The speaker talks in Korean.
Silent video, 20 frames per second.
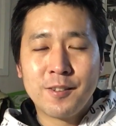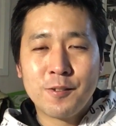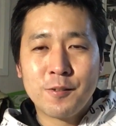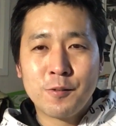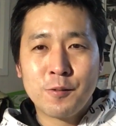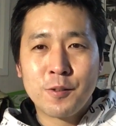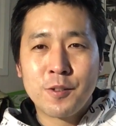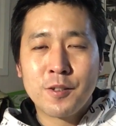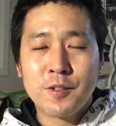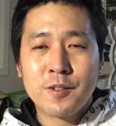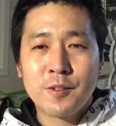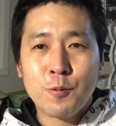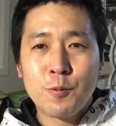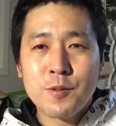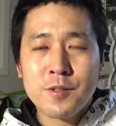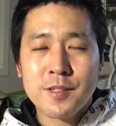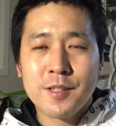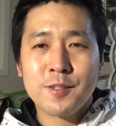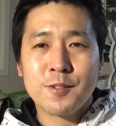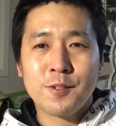우리는
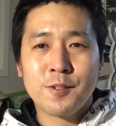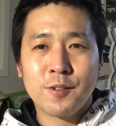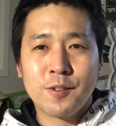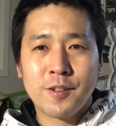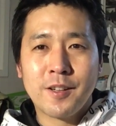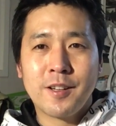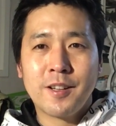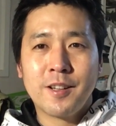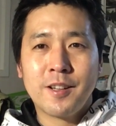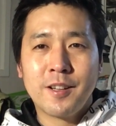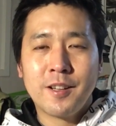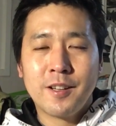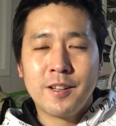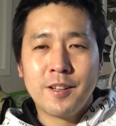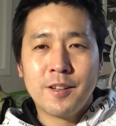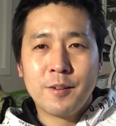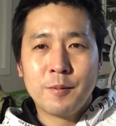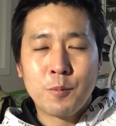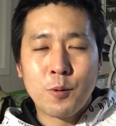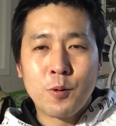혼자서
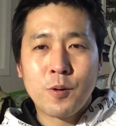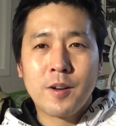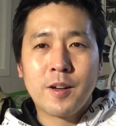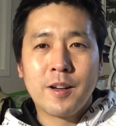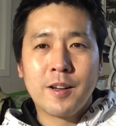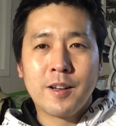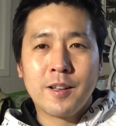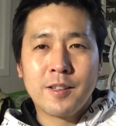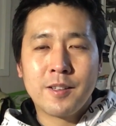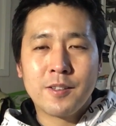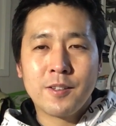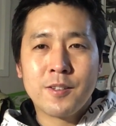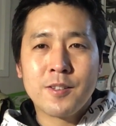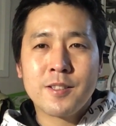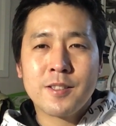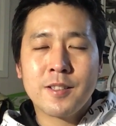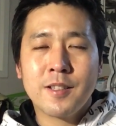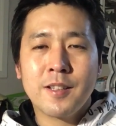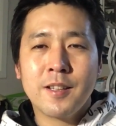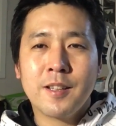뭔가
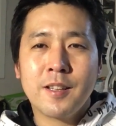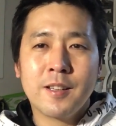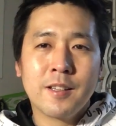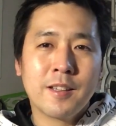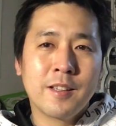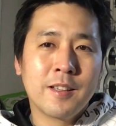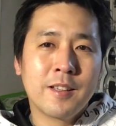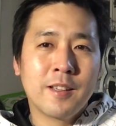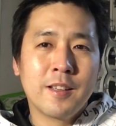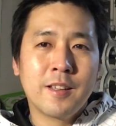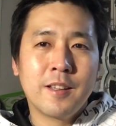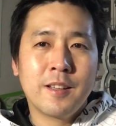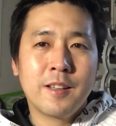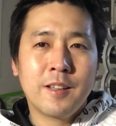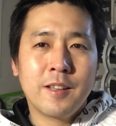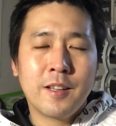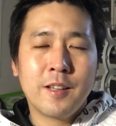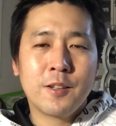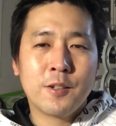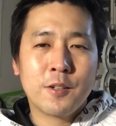
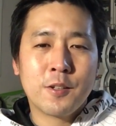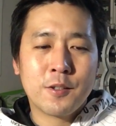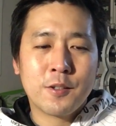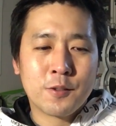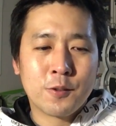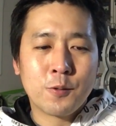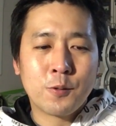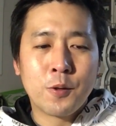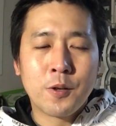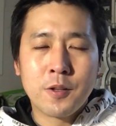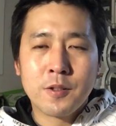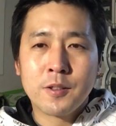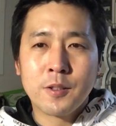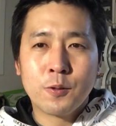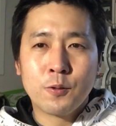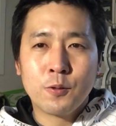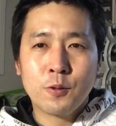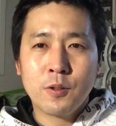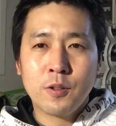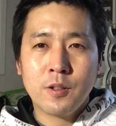열쇠에서
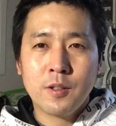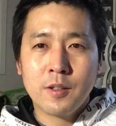노연돼도